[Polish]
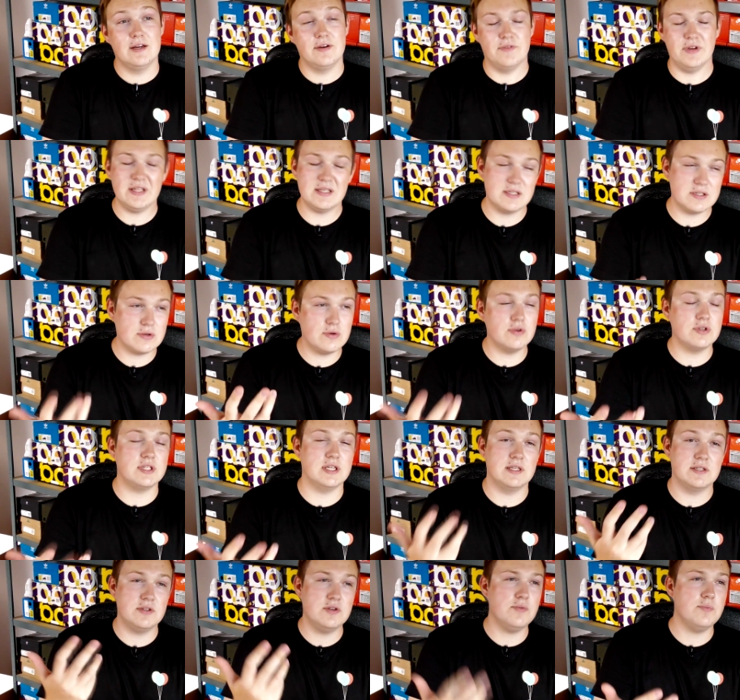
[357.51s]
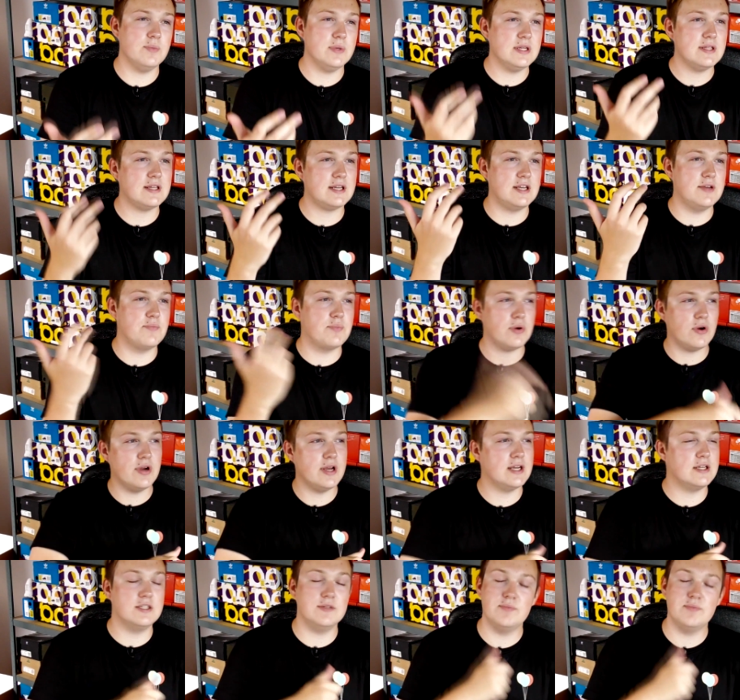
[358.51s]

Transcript: Więc kurczę, zróbmy taki projekt,